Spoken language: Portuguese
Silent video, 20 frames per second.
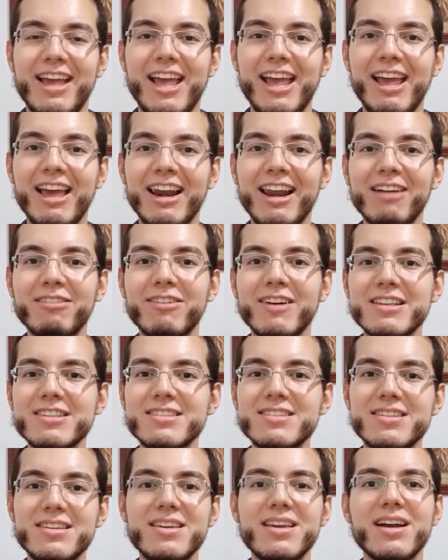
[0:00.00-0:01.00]
Ela
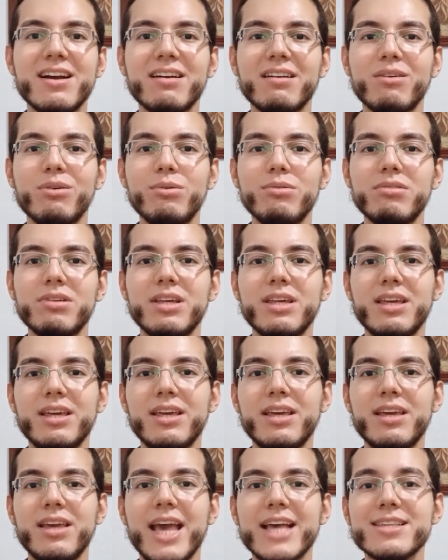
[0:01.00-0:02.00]
fazia com
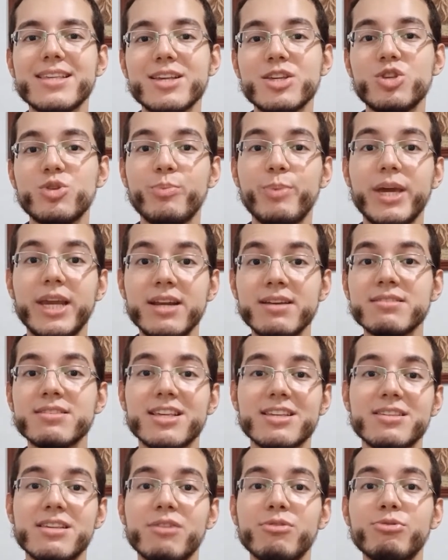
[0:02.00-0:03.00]
que essa esperança,
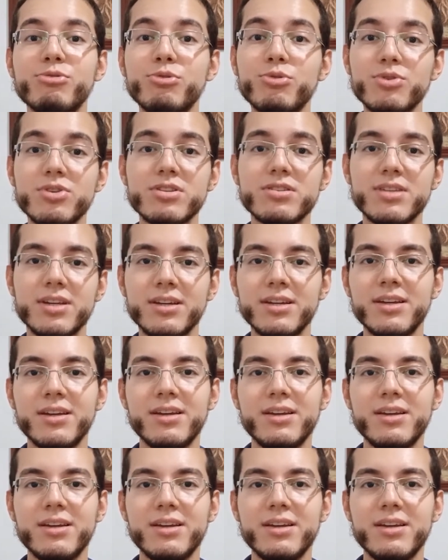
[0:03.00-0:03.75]
essa força,